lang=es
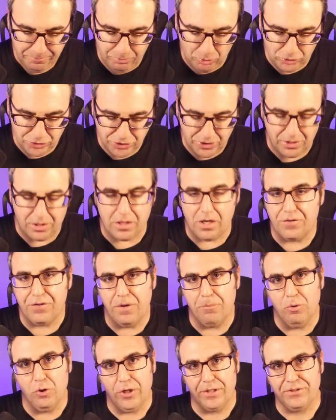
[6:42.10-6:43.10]
por si
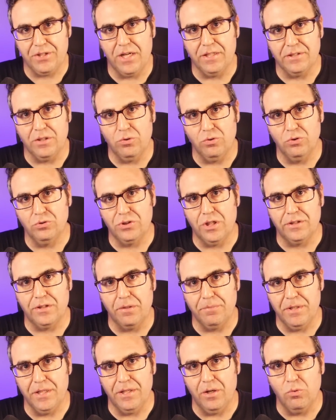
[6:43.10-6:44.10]
Rafa Mora trata o no
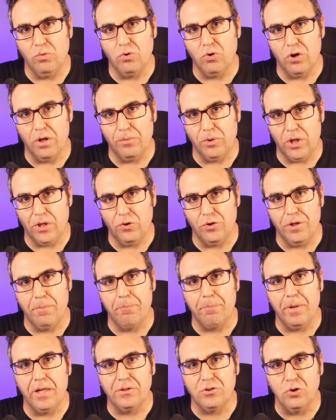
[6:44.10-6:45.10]
trata bien a un colaborador
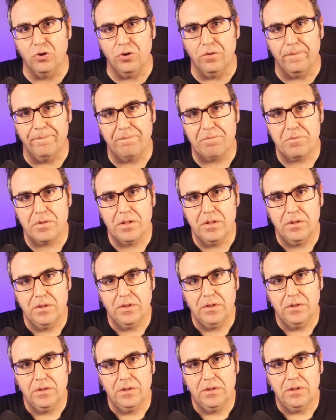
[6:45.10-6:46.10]
en plató,
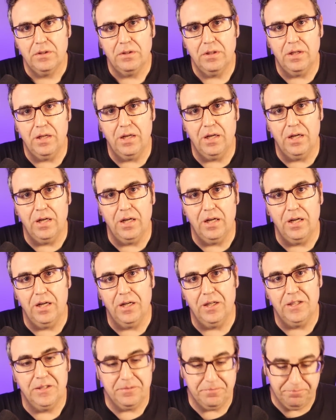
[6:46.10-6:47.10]

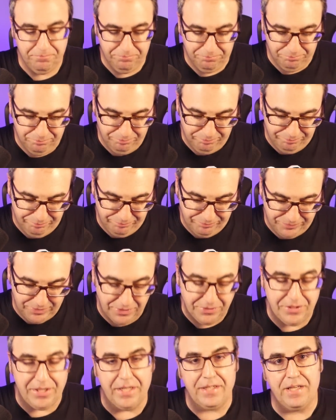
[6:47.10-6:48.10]
ah,
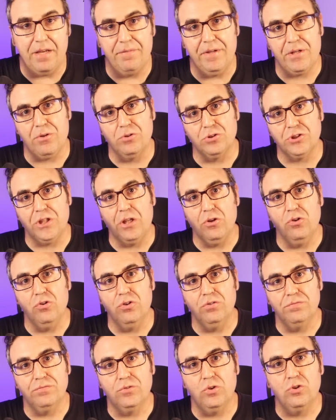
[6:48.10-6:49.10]
tendrían que habernos
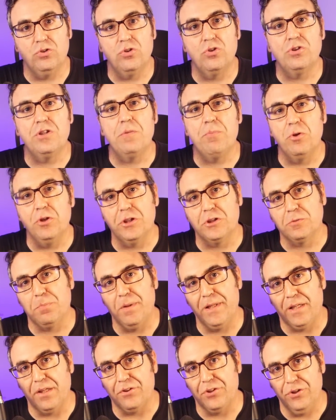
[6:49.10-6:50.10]
dado otro tipo de
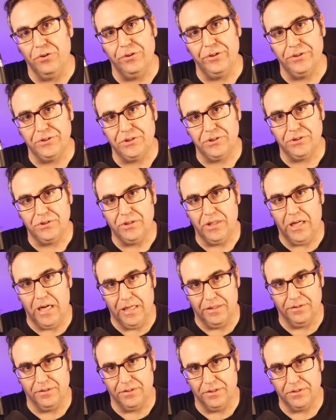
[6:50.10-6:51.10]
explicaciones
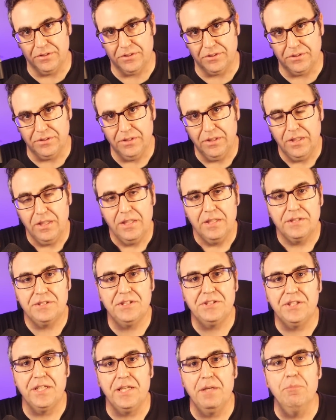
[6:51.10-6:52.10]
antes.
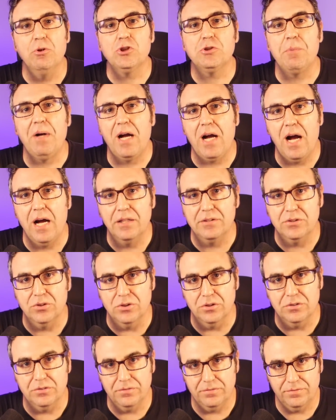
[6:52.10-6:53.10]
Si seguimos
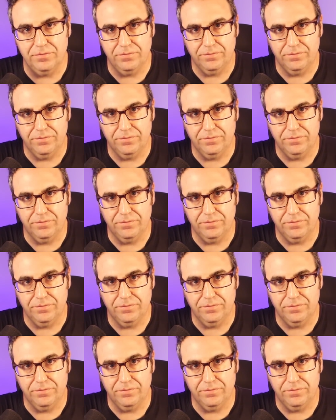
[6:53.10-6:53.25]
bajando,